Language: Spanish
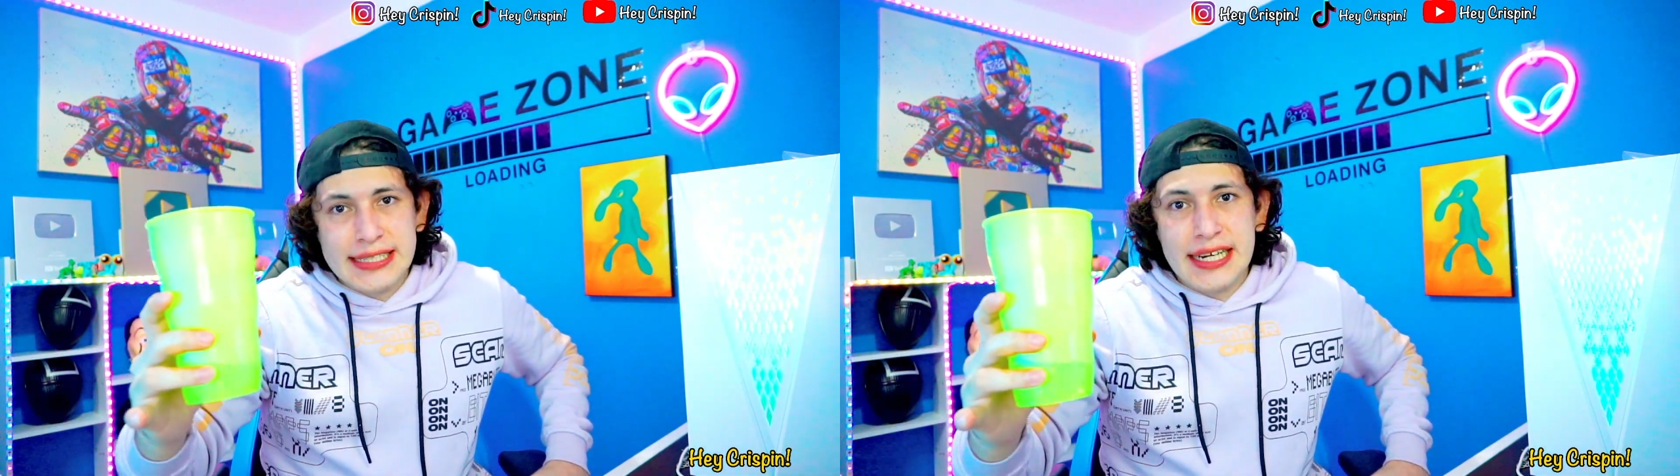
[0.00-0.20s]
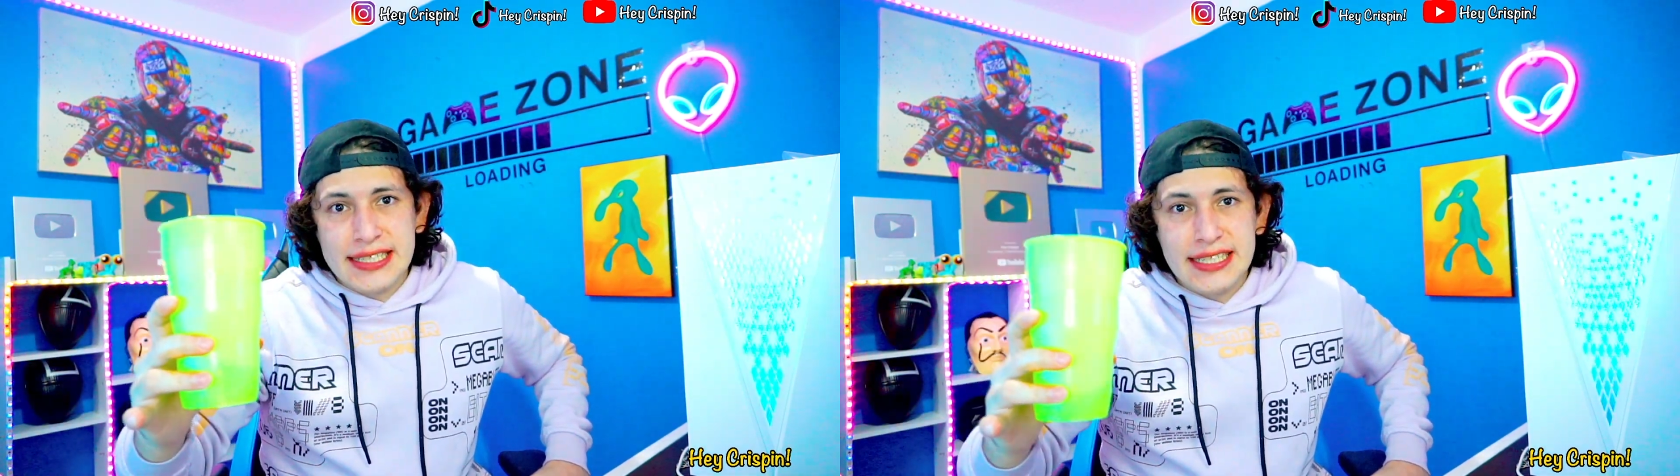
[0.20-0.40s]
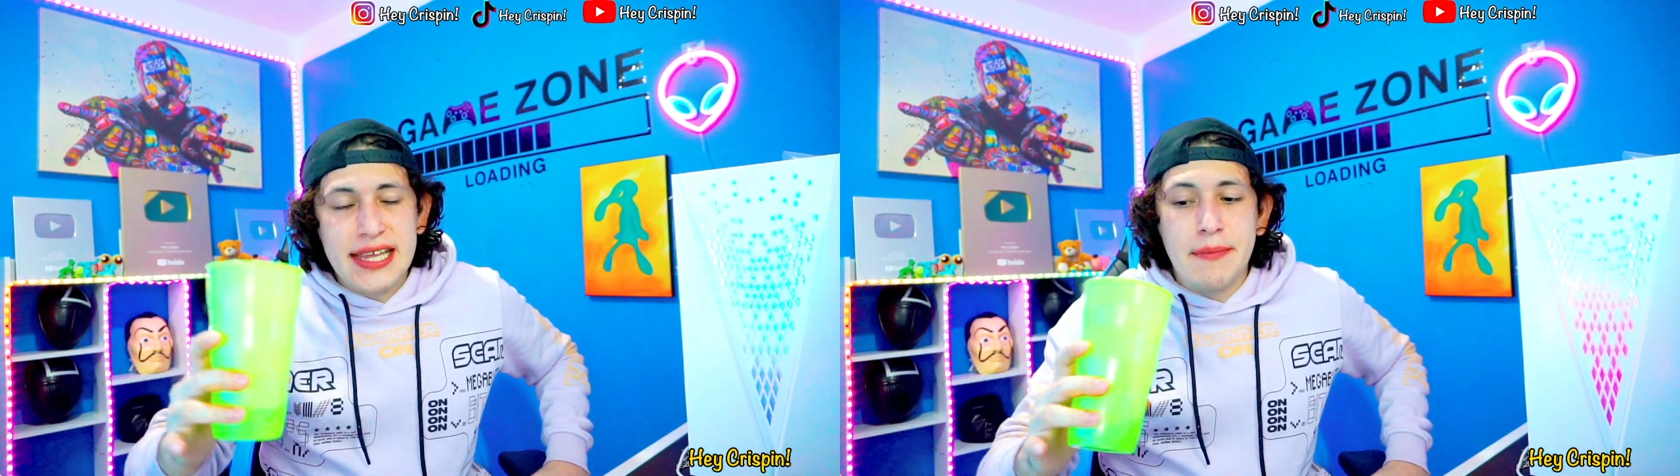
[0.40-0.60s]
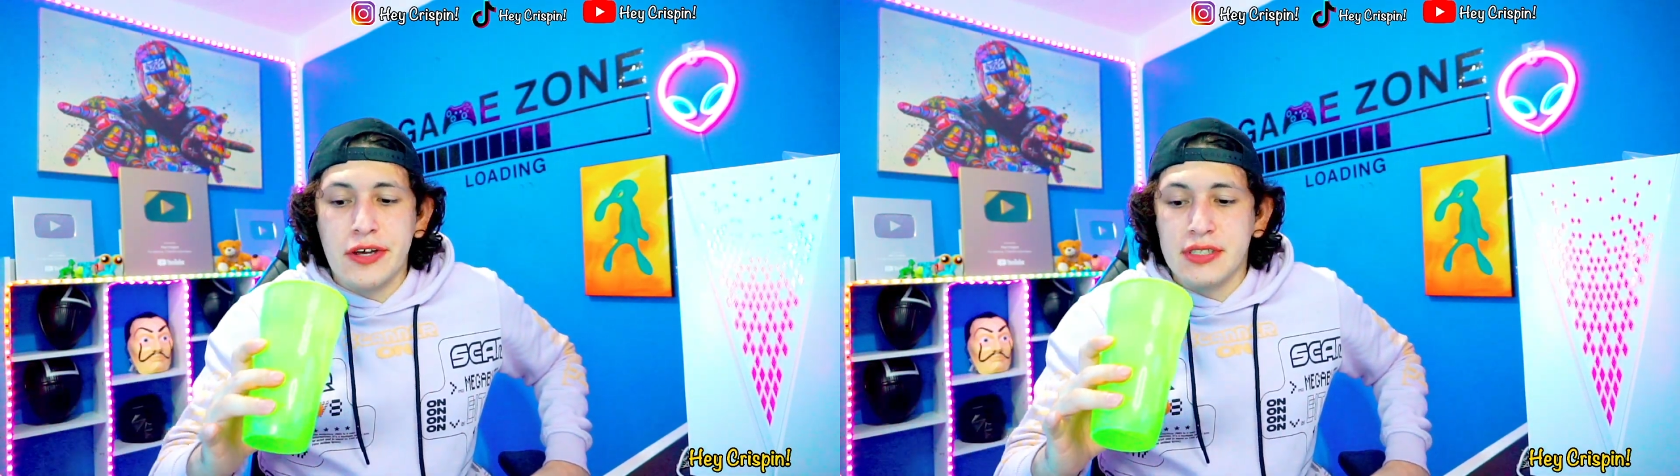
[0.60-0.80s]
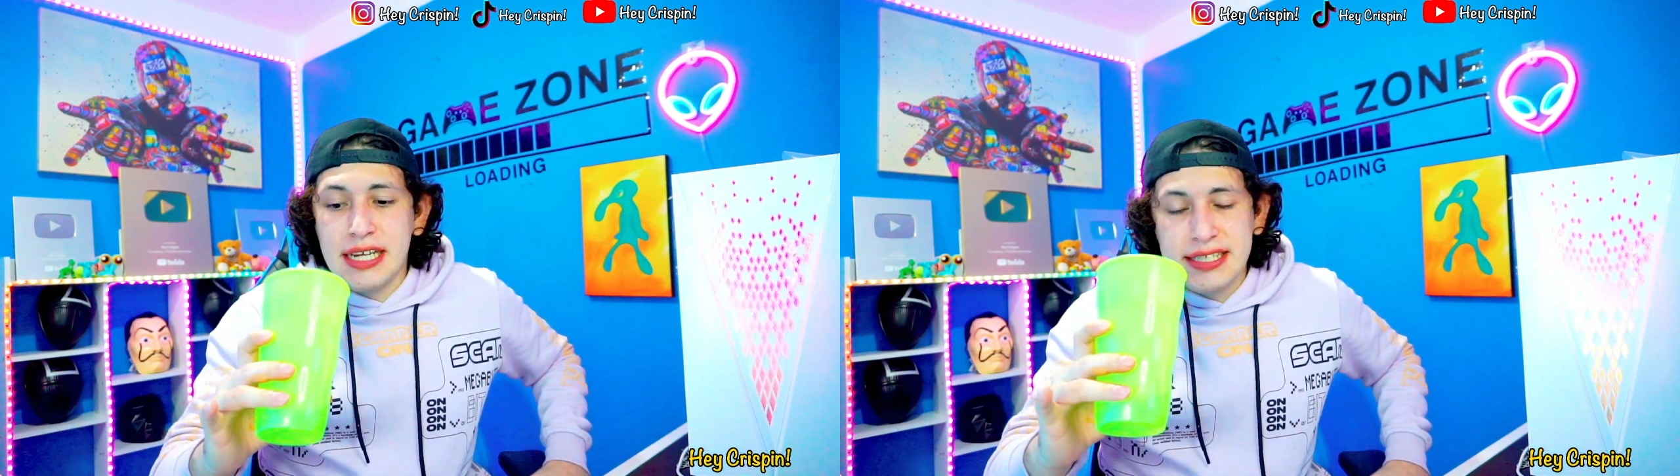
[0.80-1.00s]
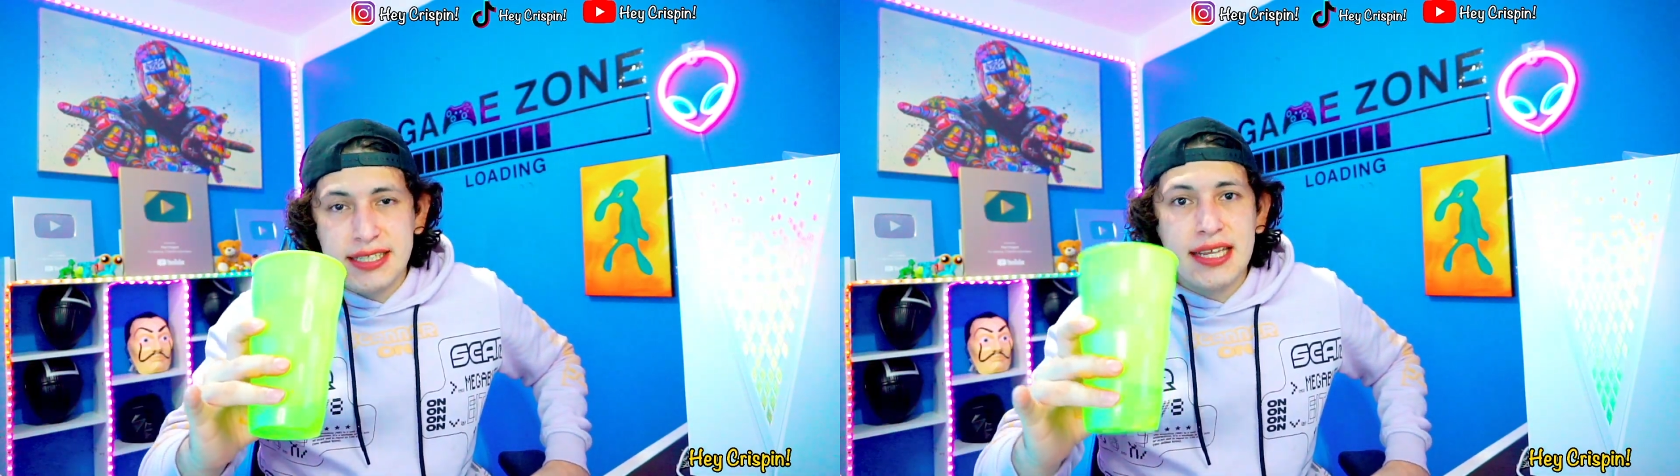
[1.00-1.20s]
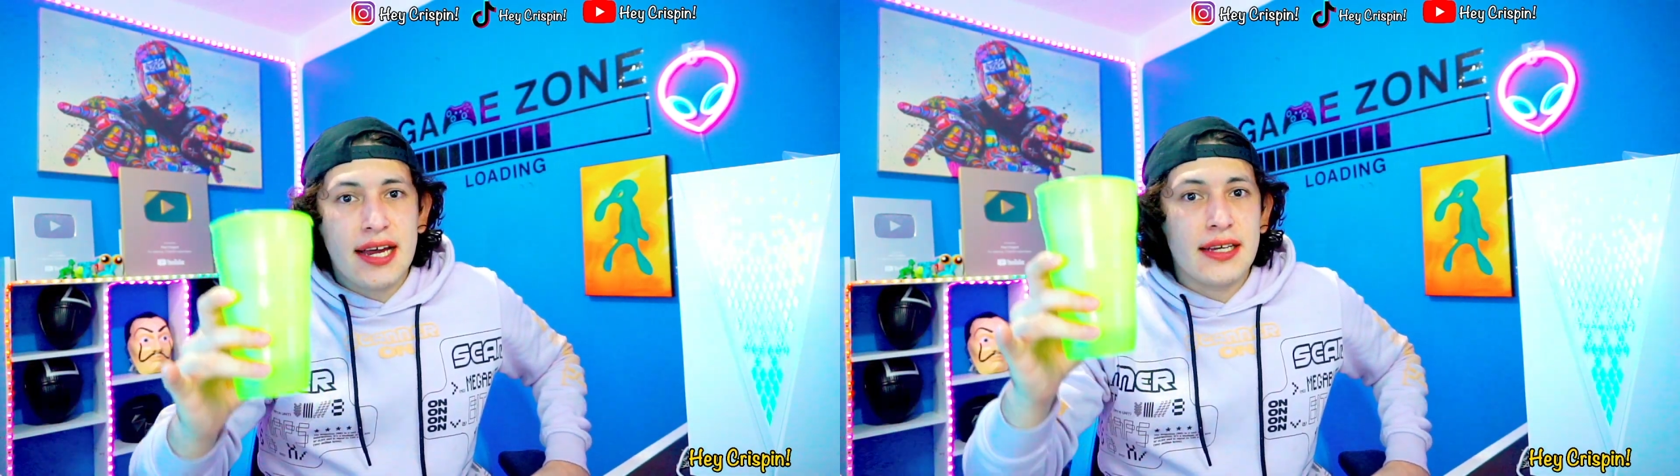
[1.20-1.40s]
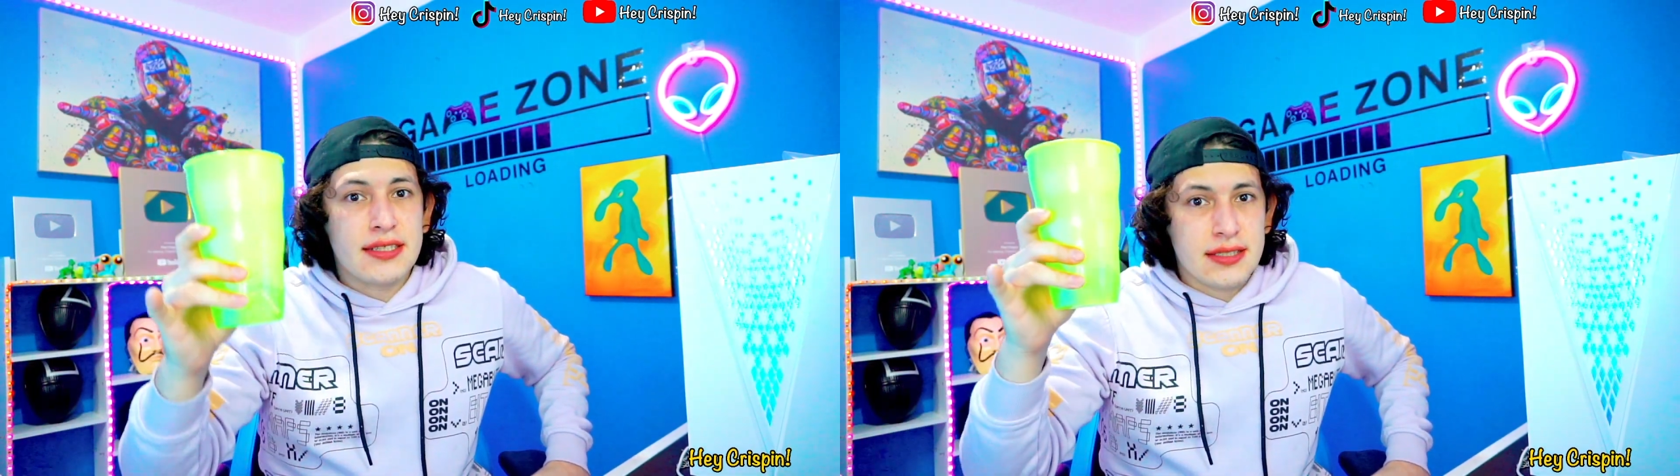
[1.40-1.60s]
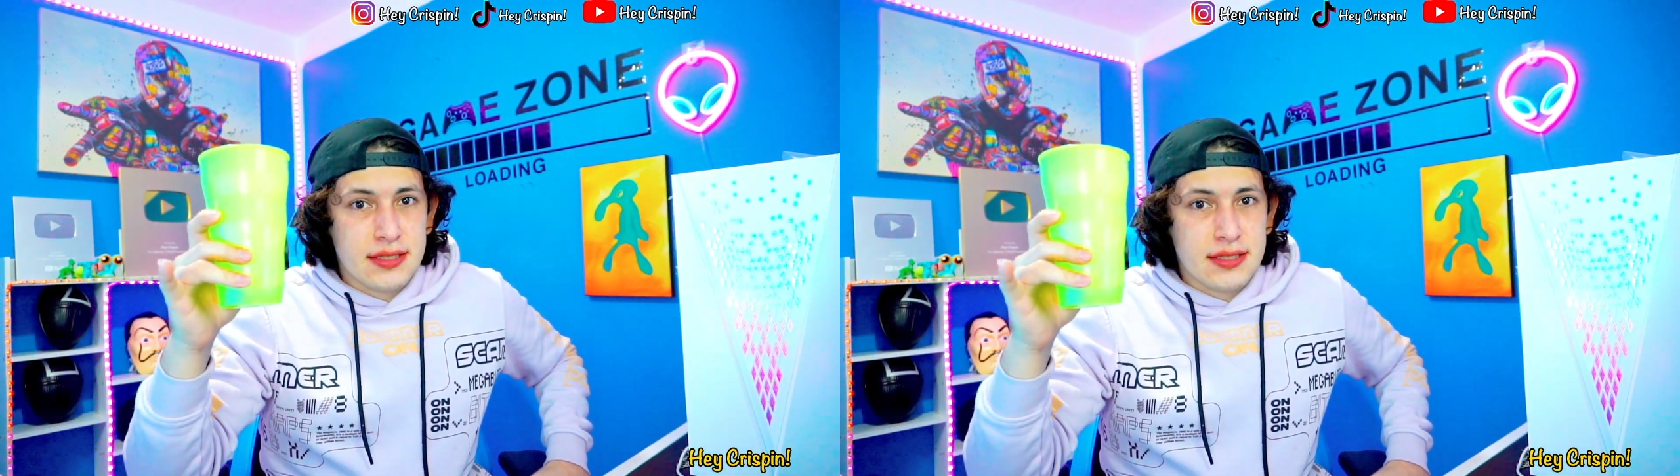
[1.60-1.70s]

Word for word: se necesita, amigos, se necesita.